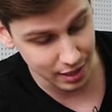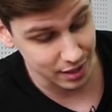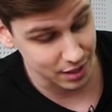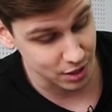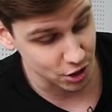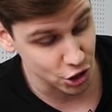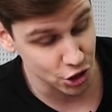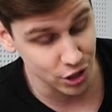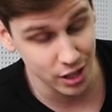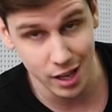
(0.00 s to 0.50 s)
И, к
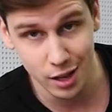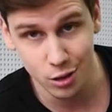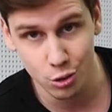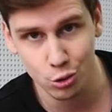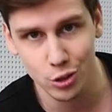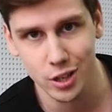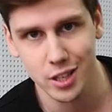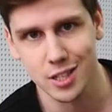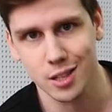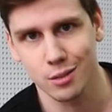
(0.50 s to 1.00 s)

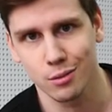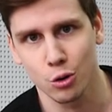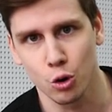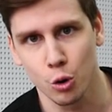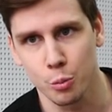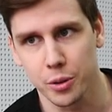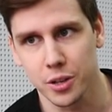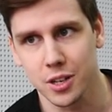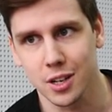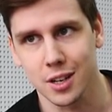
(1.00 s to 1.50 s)
сожалению, если вы
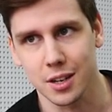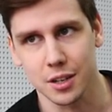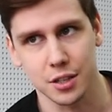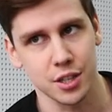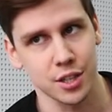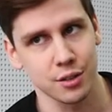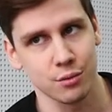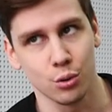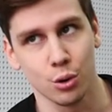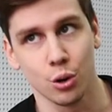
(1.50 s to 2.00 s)
купите
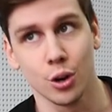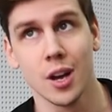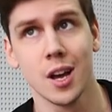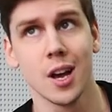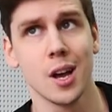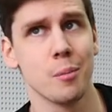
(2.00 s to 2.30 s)
красивую